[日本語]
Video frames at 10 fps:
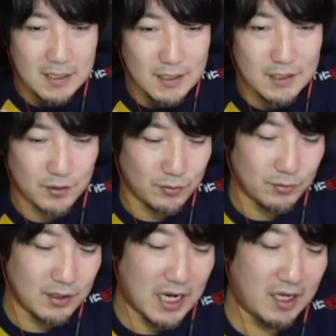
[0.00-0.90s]
その
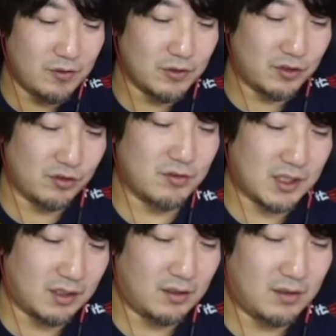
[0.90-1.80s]
ガエルの中
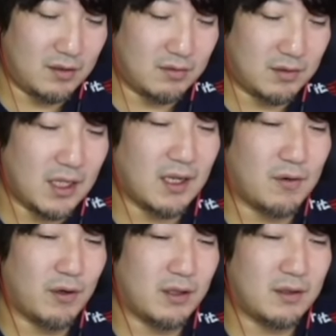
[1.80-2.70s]
足って
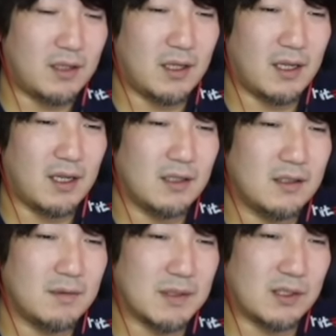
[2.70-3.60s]
これって、
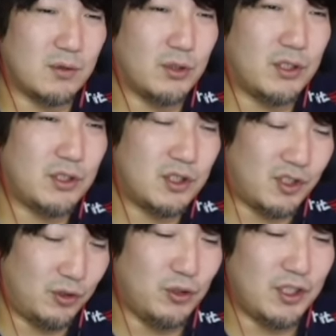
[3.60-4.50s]
まあ、すごい
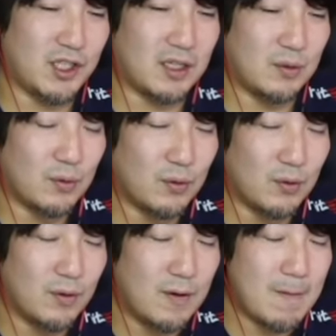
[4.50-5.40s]
強いんだけ
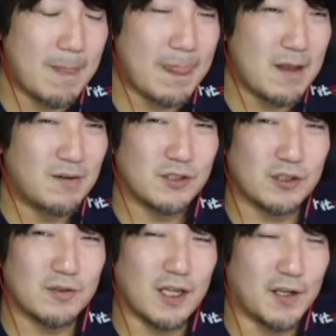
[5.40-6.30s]
ど
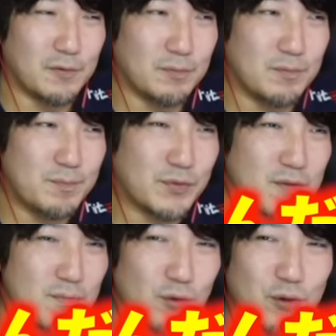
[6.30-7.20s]
あの
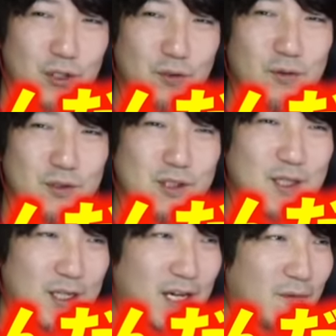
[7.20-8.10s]
戻りを実
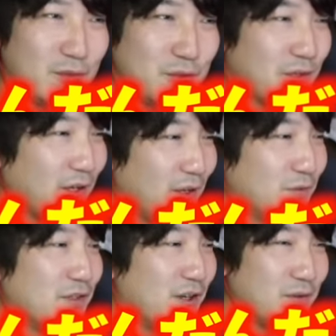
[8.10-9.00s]
は空振りを蹴れる
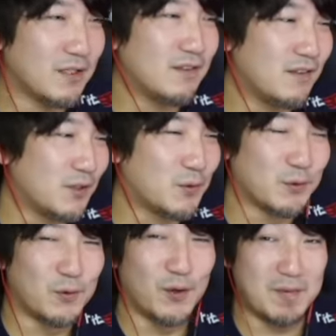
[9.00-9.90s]
んだよねっていうこ
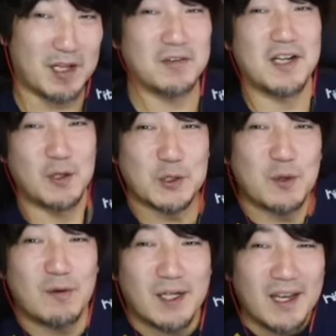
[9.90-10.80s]
とをエピハル君から教
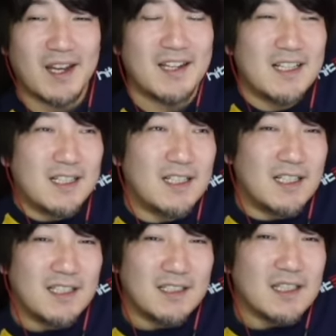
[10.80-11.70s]
わるわけ
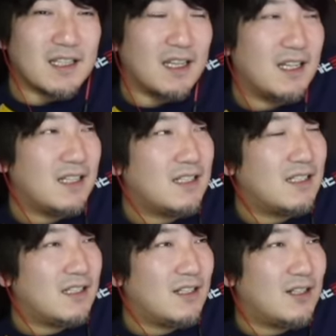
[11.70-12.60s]
で
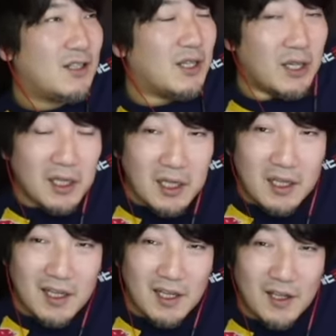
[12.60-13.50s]
え
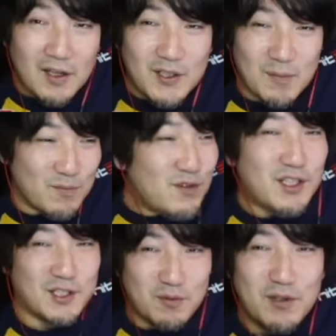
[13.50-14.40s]
いや無理
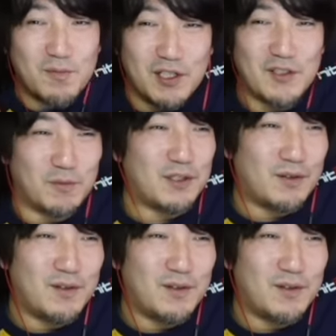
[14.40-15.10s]
でしょ無理無理って思った